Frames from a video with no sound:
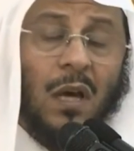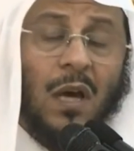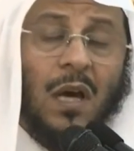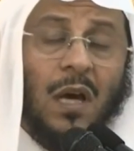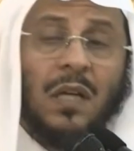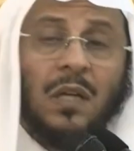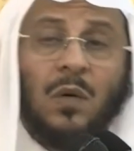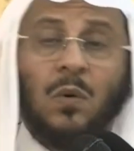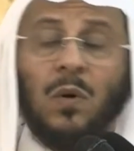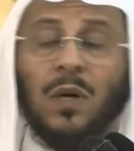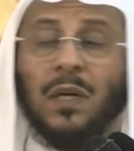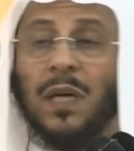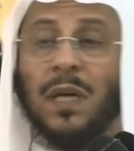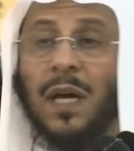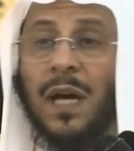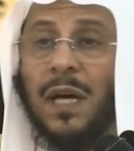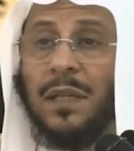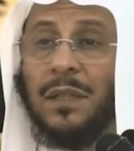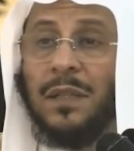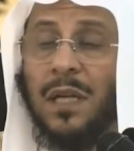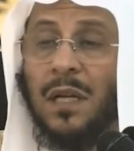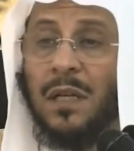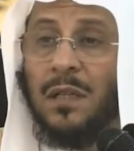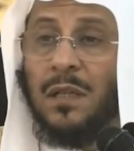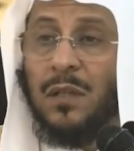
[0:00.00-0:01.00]
قال
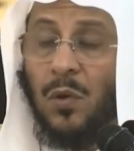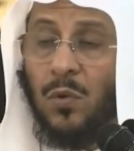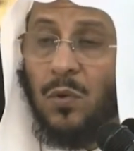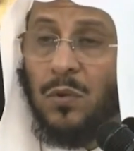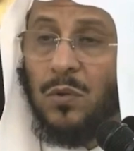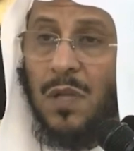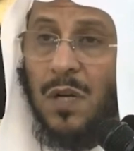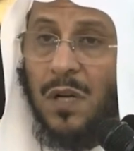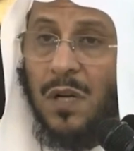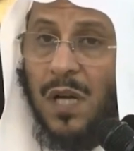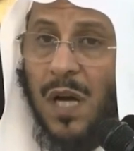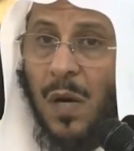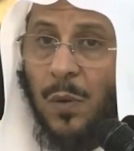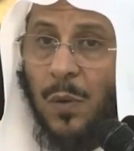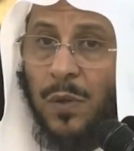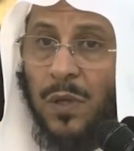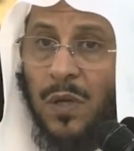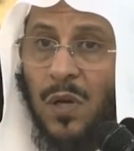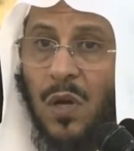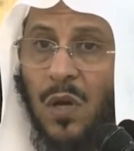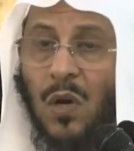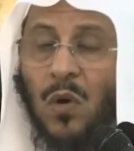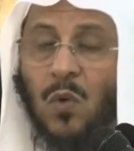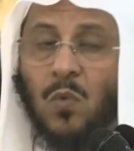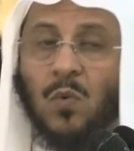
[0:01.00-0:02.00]
وكان يقول
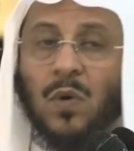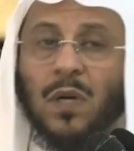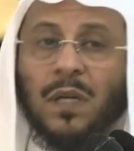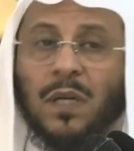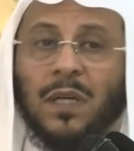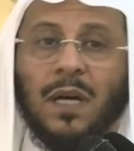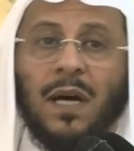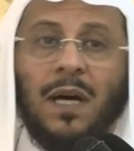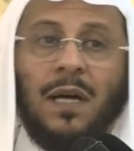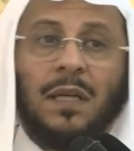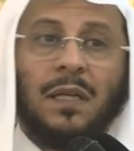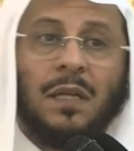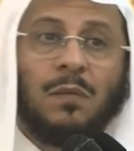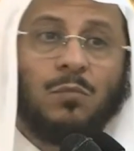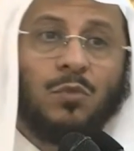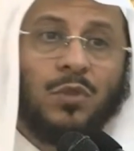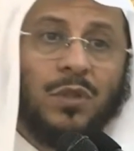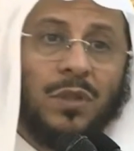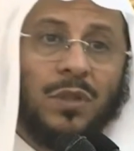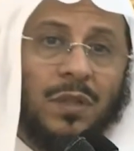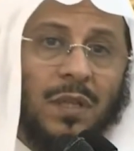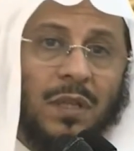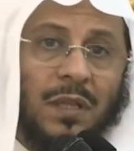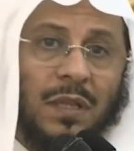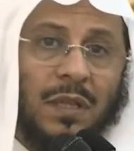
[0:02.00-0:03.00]
الراوي وكان
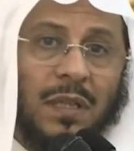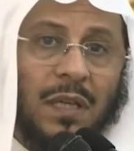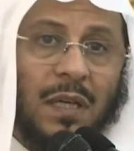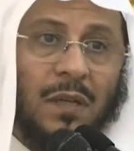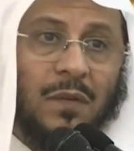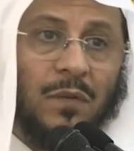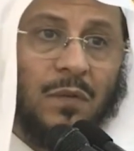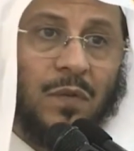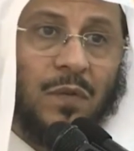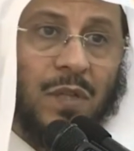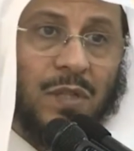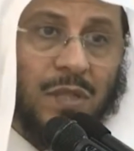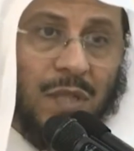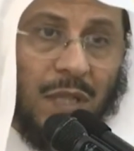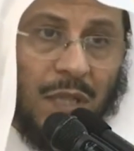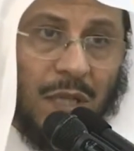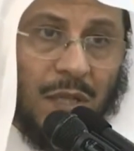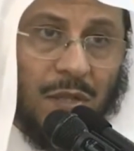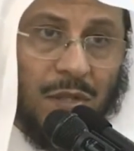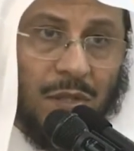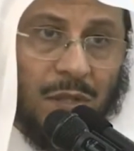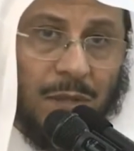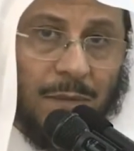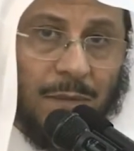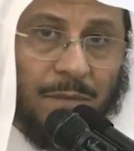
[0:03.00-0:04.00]
متكئا
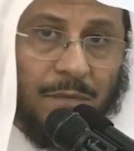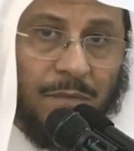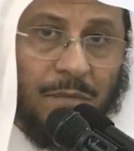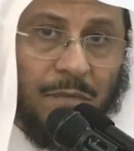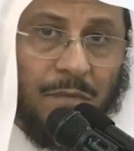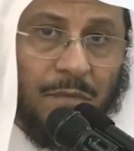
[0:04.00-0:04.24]
فجلس